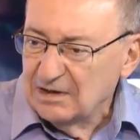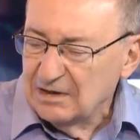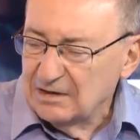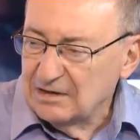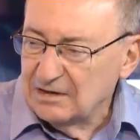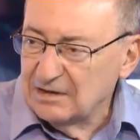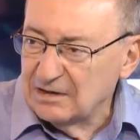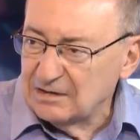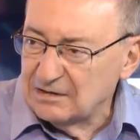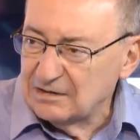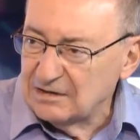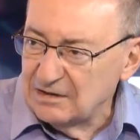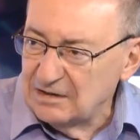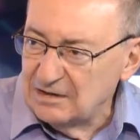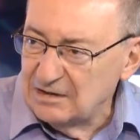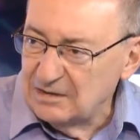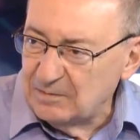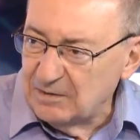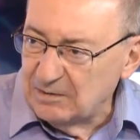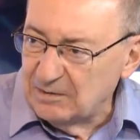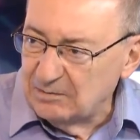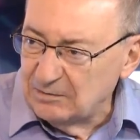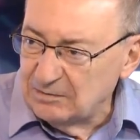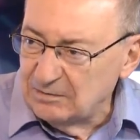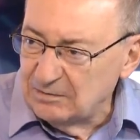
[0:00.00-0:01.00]
нет и,
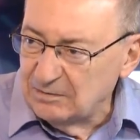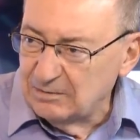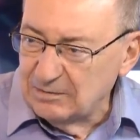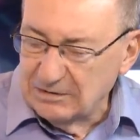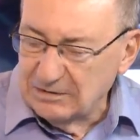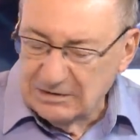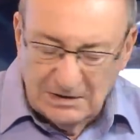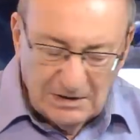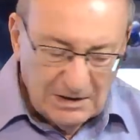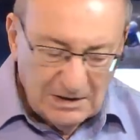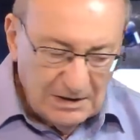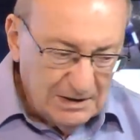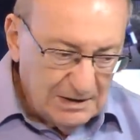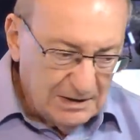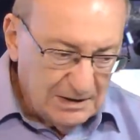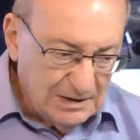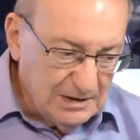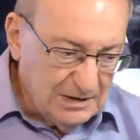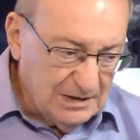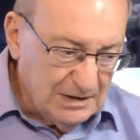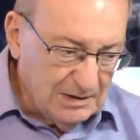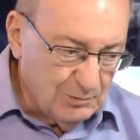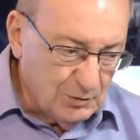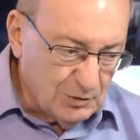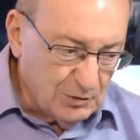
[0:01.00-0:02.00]
по-моему, быть
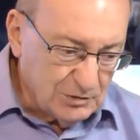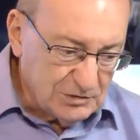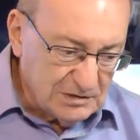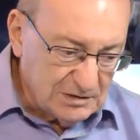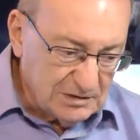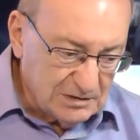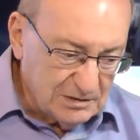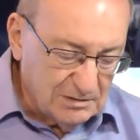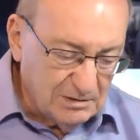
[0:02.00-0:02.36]
не может.